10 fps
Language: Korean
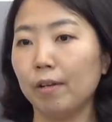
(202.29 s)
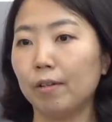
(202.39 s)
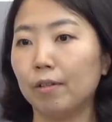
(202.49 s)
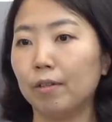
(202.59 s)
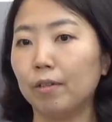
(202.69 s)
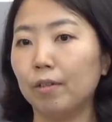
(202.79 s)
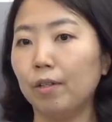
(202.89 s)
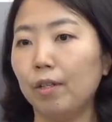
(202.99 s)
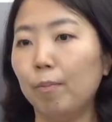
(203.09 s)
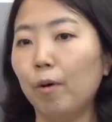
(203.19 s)
어,
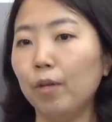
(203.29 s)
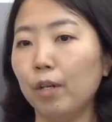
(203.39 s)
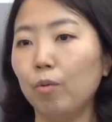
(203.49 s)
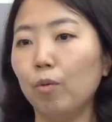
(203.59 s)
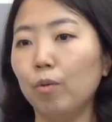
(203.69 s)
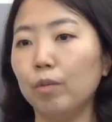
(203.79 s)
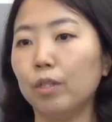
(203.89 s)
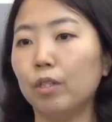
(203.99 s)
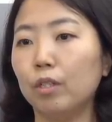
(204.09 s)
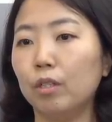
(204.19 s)
이번에도
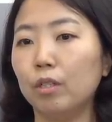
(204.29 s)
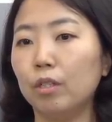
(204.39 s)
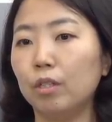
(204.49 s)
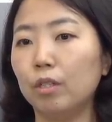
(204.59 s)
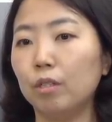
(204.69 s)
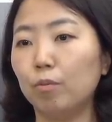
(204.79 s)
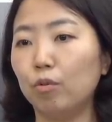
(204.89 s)
이제 그 아...